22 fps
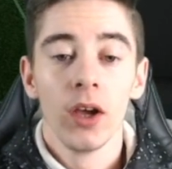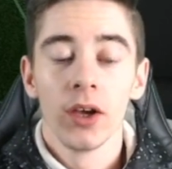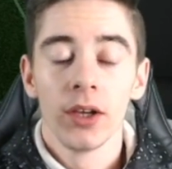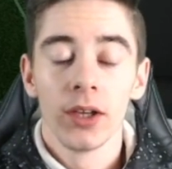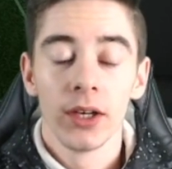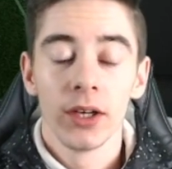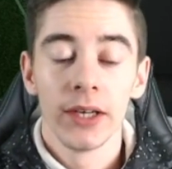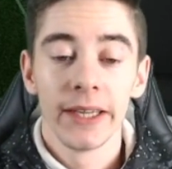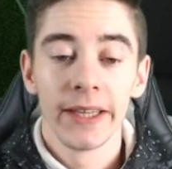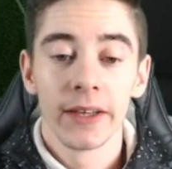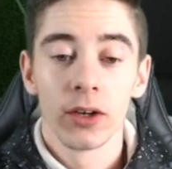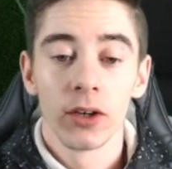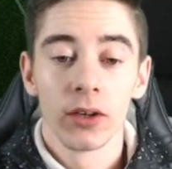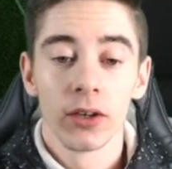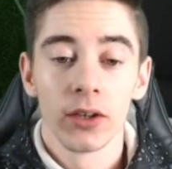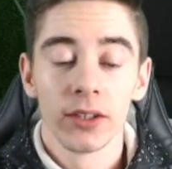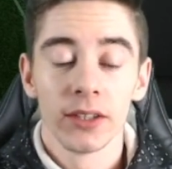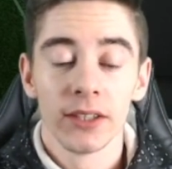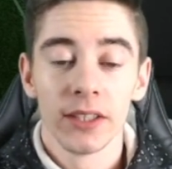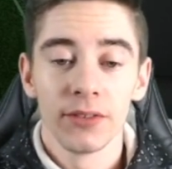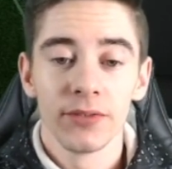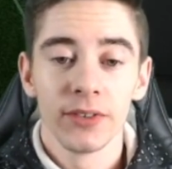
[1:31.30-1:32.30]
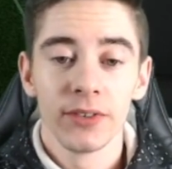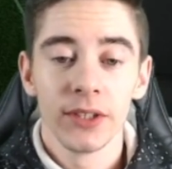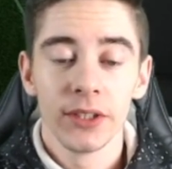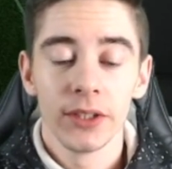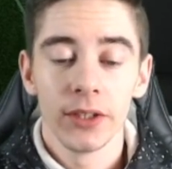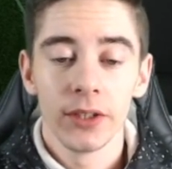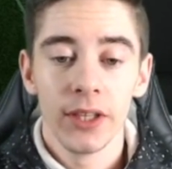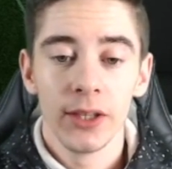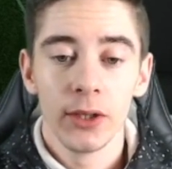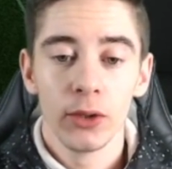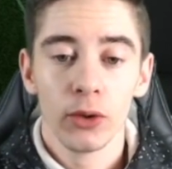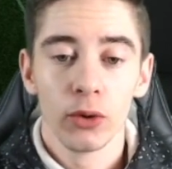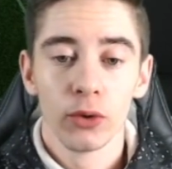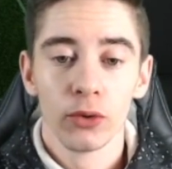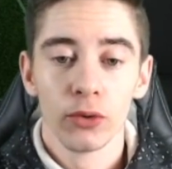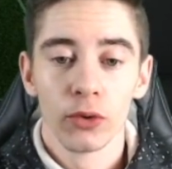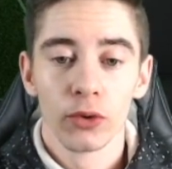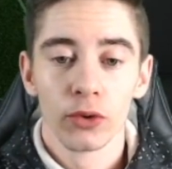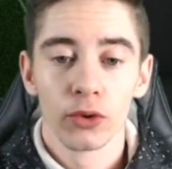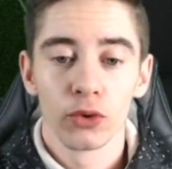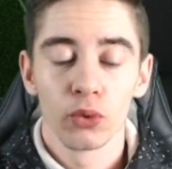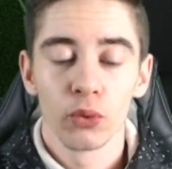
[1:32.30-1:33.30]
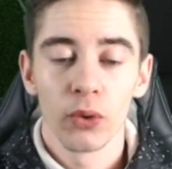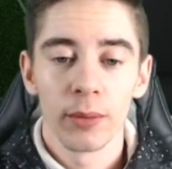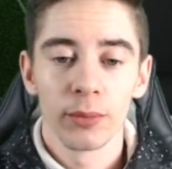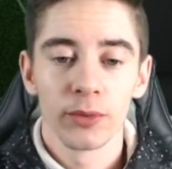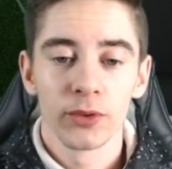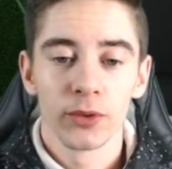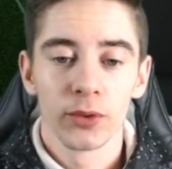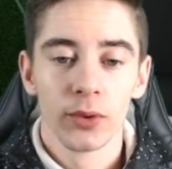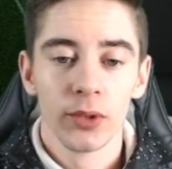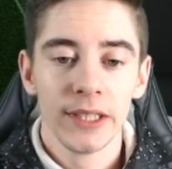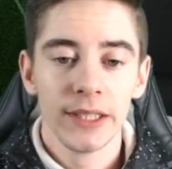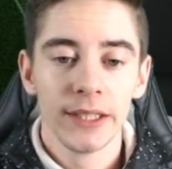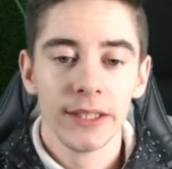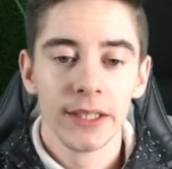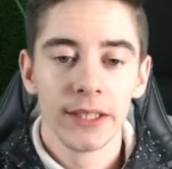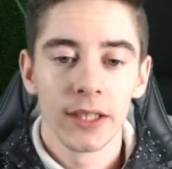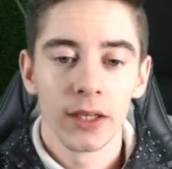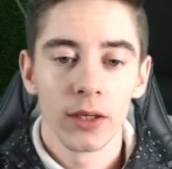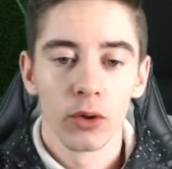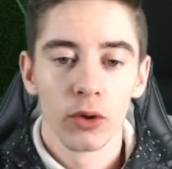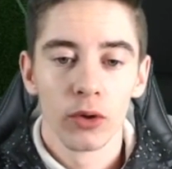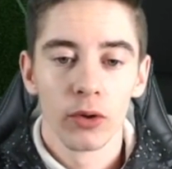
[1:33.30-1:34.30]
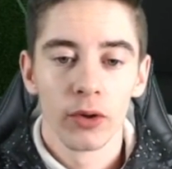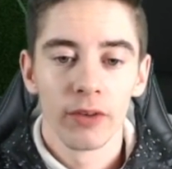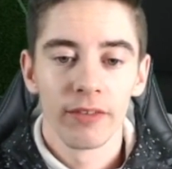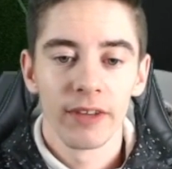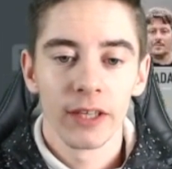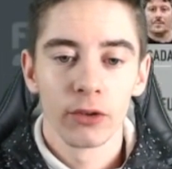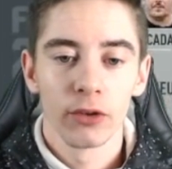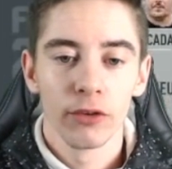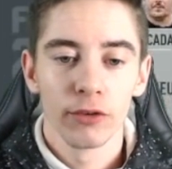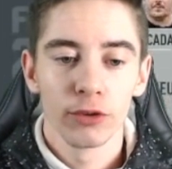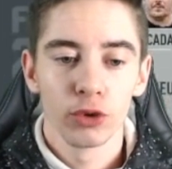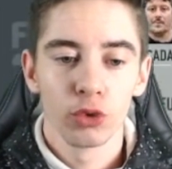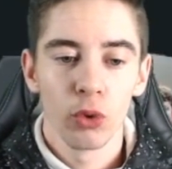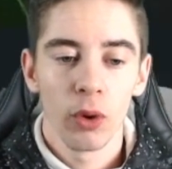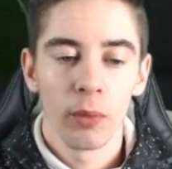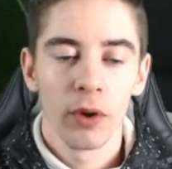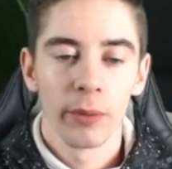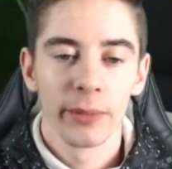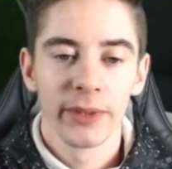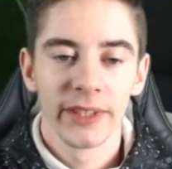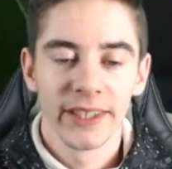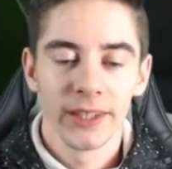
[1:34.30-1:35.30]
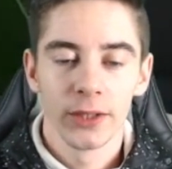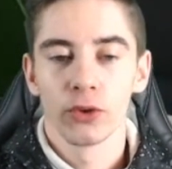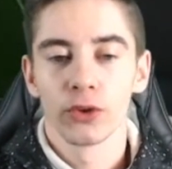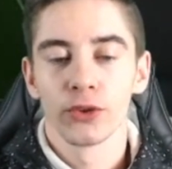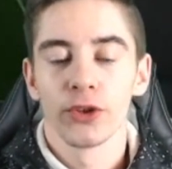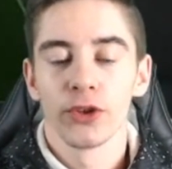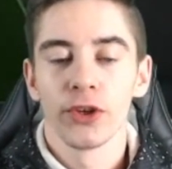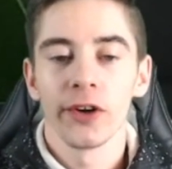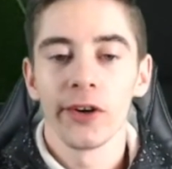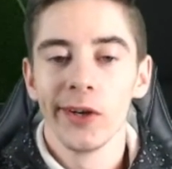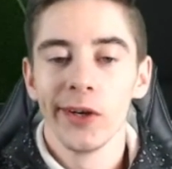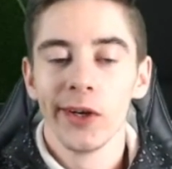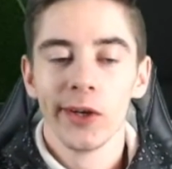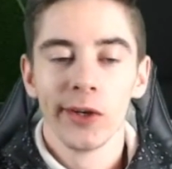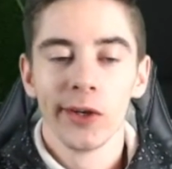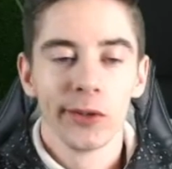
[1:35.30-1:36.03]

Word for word: les défis icônes Swaps Ligue 1 avec 9 joueurs premiers détenteurs.